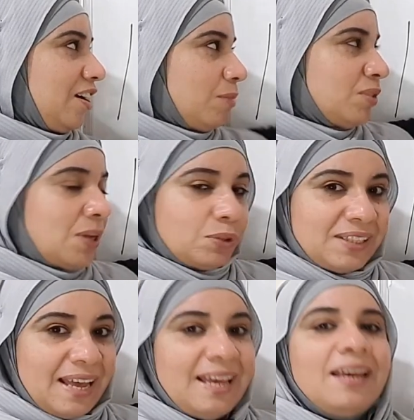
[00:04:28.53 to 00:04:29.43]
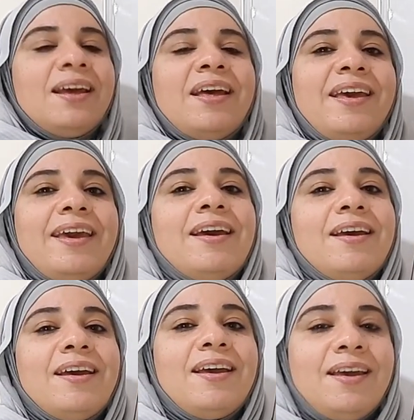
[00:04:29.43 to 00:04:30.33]
الرمز الصوتي ده ايه ايه
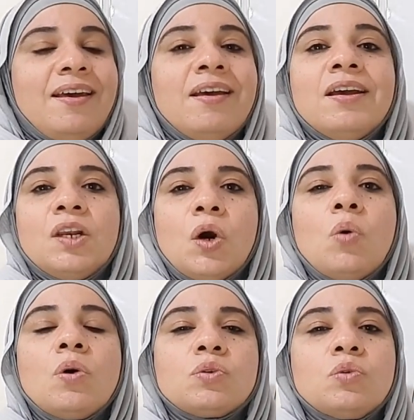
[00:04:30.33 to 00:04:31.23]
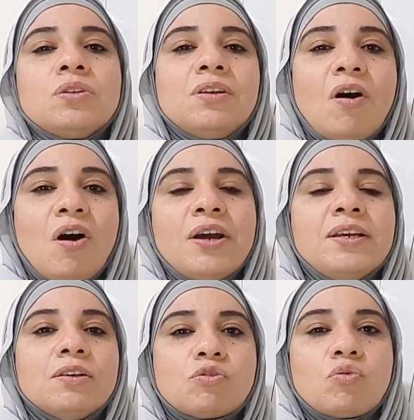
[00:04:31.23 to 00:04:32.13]
ايه اللي هو صوت
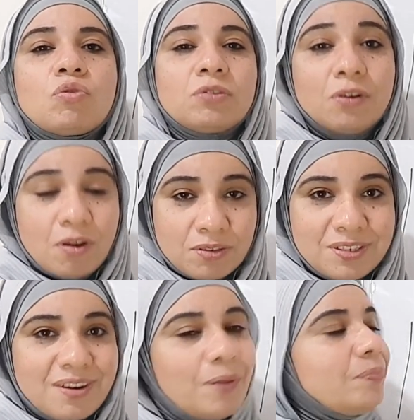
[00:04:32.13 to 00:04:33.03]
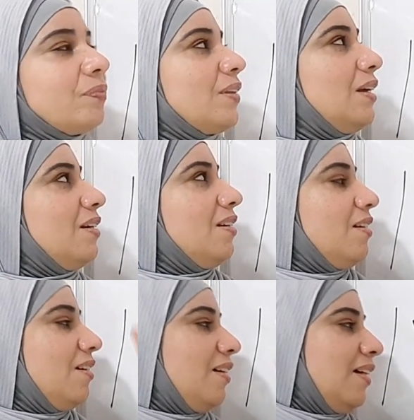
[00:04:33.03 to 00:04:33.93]
الاي الشورت القصيره
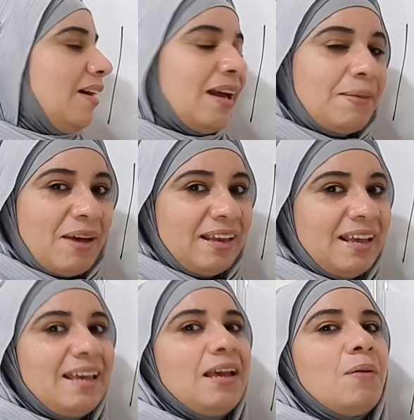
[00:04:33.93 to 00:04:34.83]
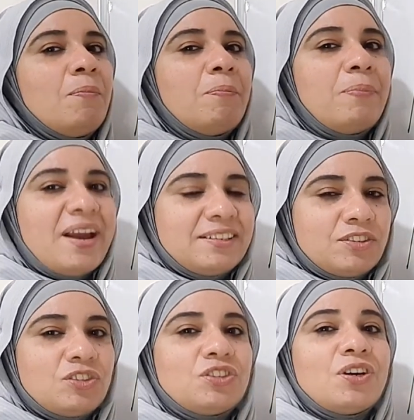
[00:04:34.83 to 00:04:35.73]
هيبقى هنا ايه
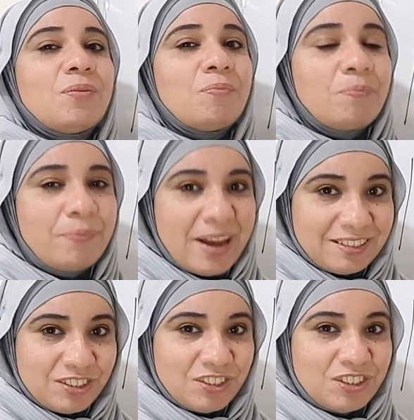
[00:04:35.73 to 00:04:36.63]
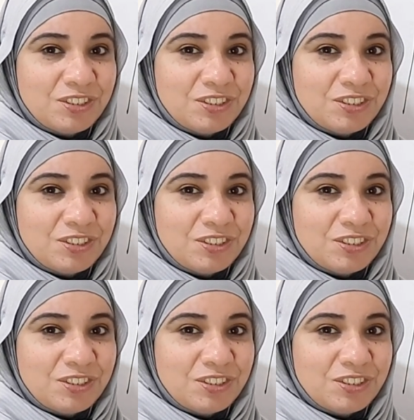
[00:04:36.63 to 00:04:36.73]
بريدج بريدج